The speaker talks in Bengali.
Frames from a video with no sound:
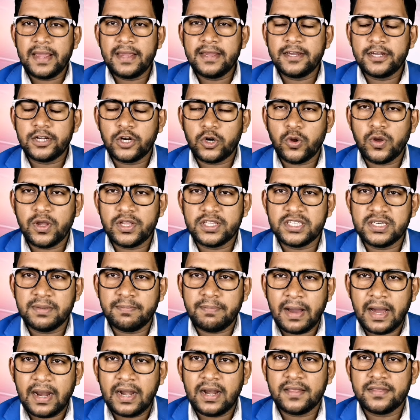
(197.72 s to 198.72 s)
ব্যাংক রয়েছে
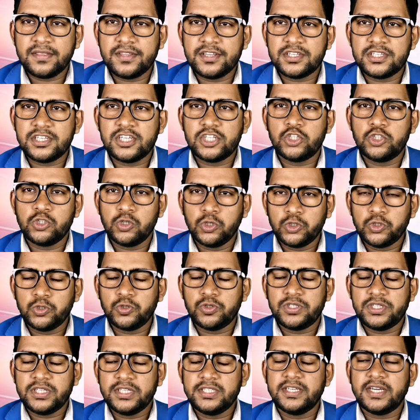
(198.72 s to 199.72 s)
বাংলাদেশের
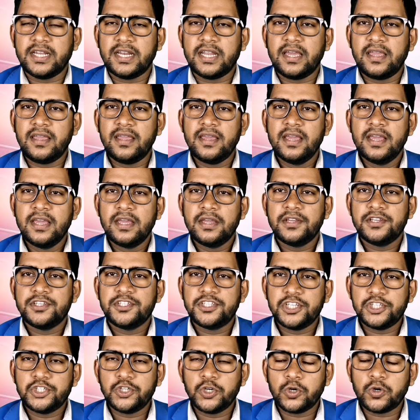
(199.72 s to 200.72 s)
চৌষট্টি জেলায়
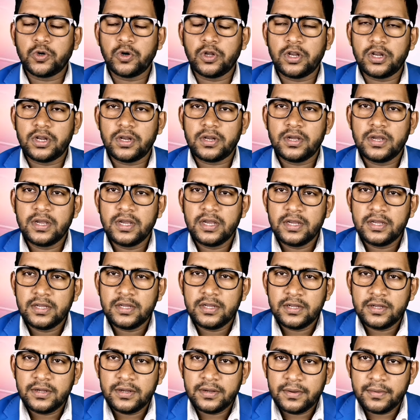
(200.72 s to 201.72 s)
সে সকল
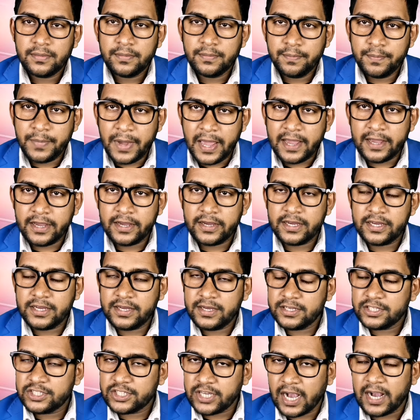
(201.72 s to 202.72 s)
ব্যাংক
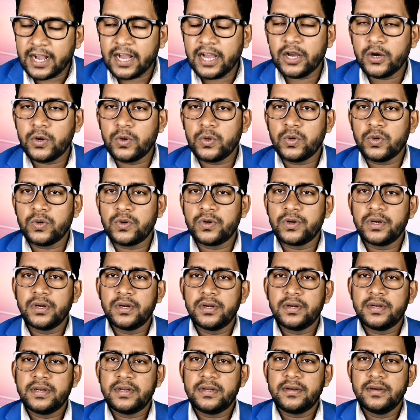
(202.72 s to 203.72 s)
শাখাগুলোর
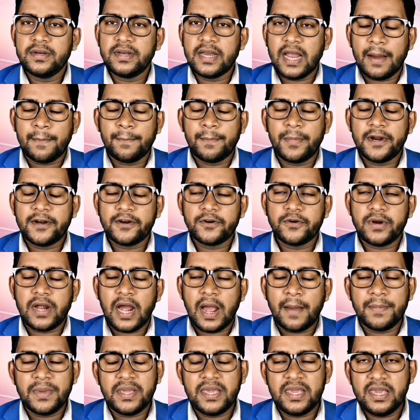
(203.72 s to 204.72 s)
নাম্বার
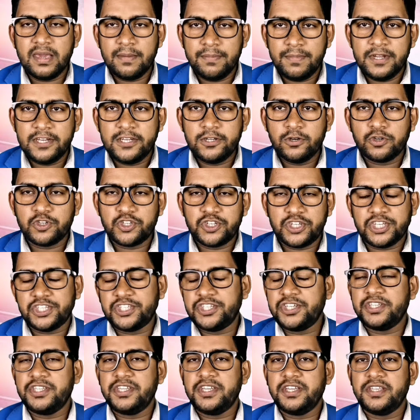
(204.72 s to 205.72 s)
আমি এই ভিডিওর
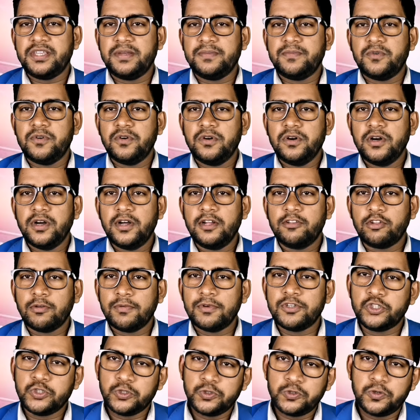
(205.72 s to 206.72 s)
শেষে দিয়ে দিব
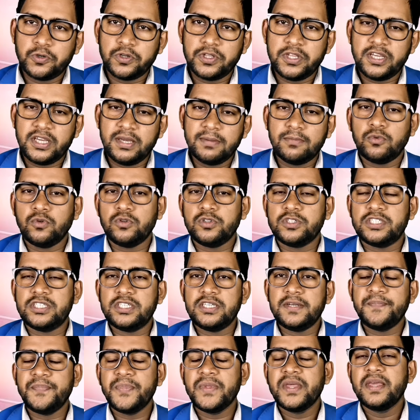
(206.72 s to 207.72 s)
তবে শুরুর দিকে বলছি
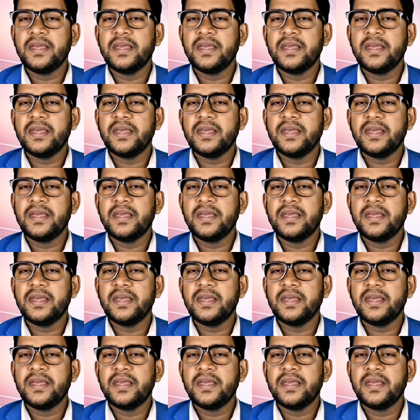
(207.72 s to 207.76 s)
